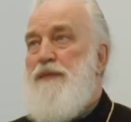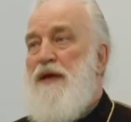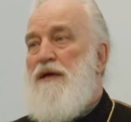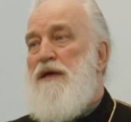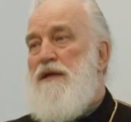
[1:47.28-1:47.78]

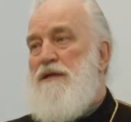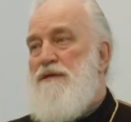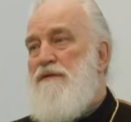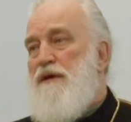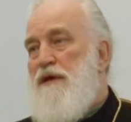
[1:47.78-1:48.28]
какие-то
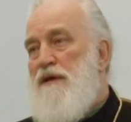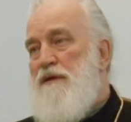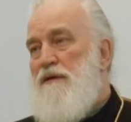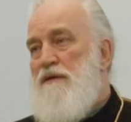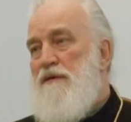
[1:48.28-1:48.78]
свои
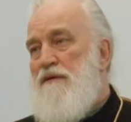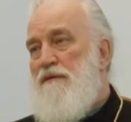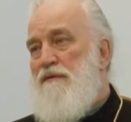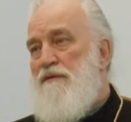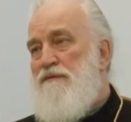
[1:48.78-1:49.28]

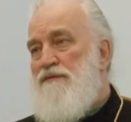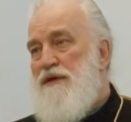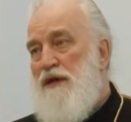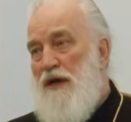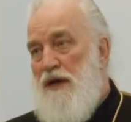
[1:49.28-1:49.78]
э,
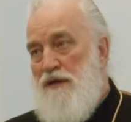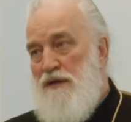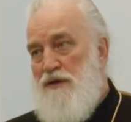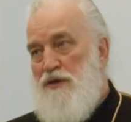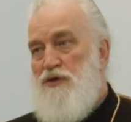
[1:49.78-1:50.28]
взгляды
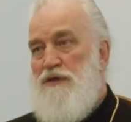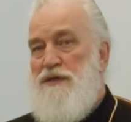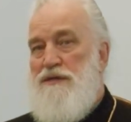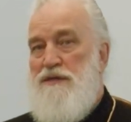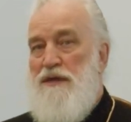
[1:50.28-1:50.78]
на
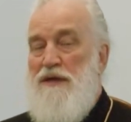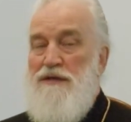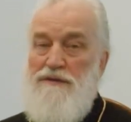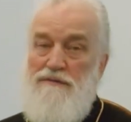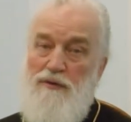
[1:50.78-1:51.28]
жизнь,
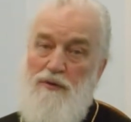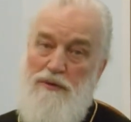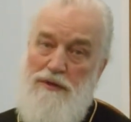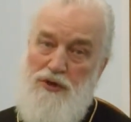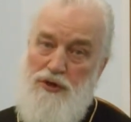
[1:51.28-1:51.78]
свой
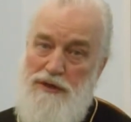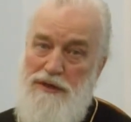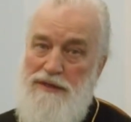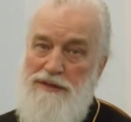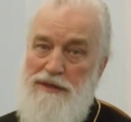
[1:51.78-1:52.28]
образ
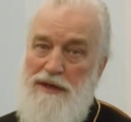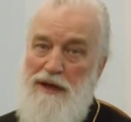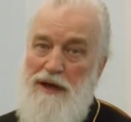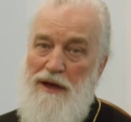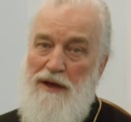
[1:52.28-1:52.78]
жизни.
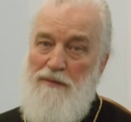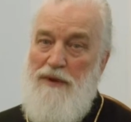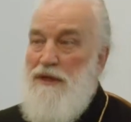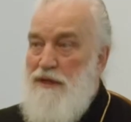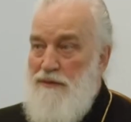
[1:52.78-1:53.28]

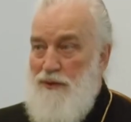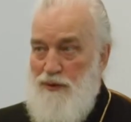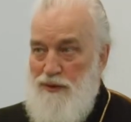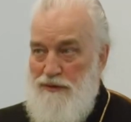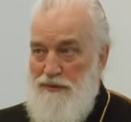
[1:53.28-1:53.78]
Молодым
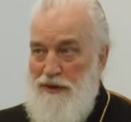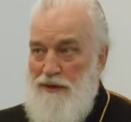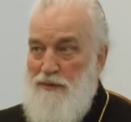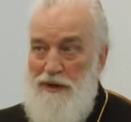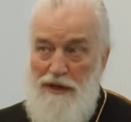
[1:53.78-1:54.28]
людям
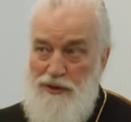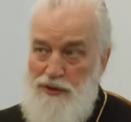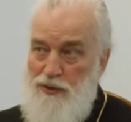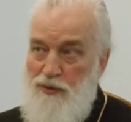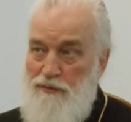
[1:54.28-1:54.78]
им
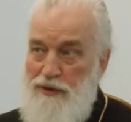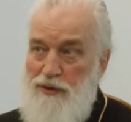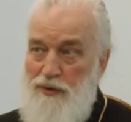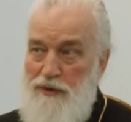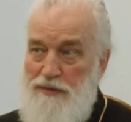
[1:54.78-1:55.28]
легче друг под
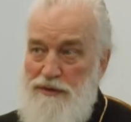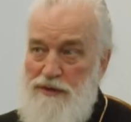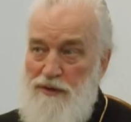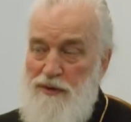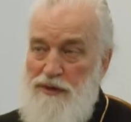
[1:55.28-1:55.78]
друга
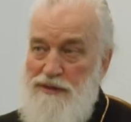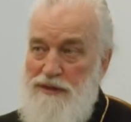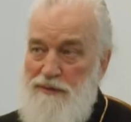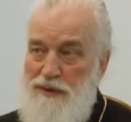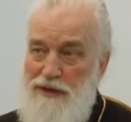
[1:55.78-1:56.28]
подстроиться,
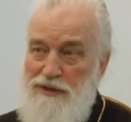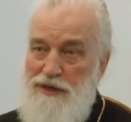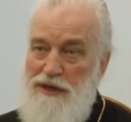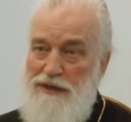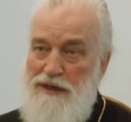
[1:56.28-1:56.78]
им легче
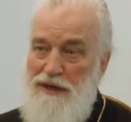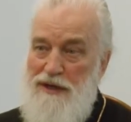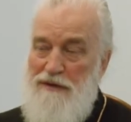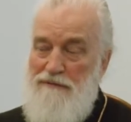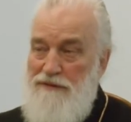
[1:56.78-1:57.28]
как-то
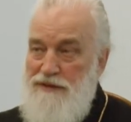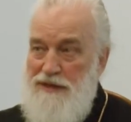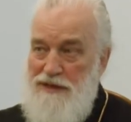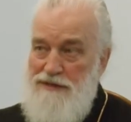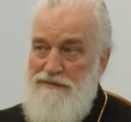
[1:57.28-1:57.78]

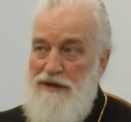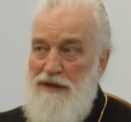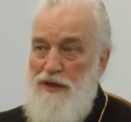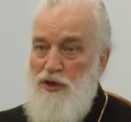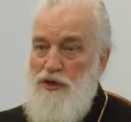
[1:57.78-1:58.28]
выстроить свои
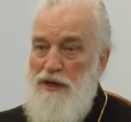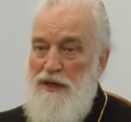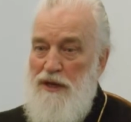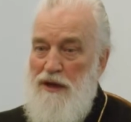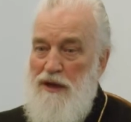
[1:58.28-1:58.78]

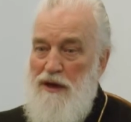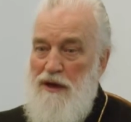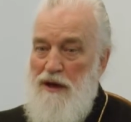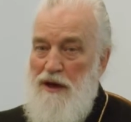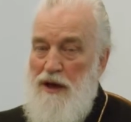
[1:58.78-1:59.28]
отношения.
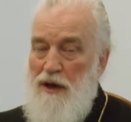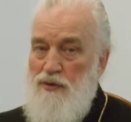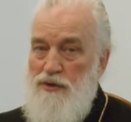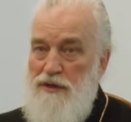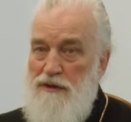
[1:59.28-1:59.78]
А
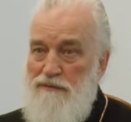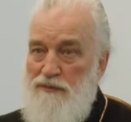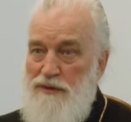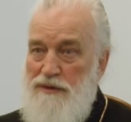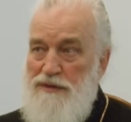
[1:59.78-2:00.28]
уже,
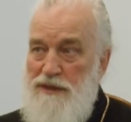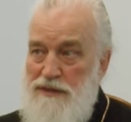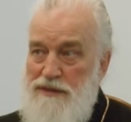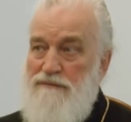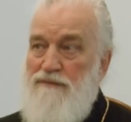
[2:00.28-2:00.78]
вот
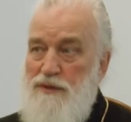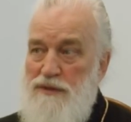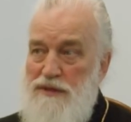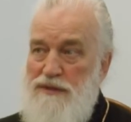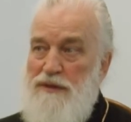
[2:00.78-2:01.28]
знаете, с
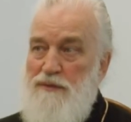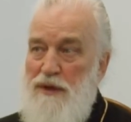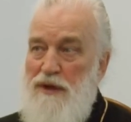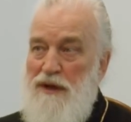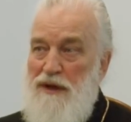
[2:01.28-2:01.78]
возрастом
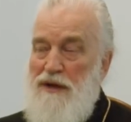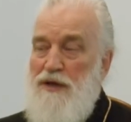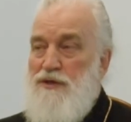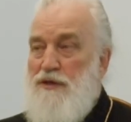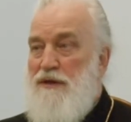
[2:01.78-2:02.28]

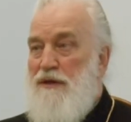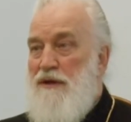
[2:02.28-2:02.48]
каждый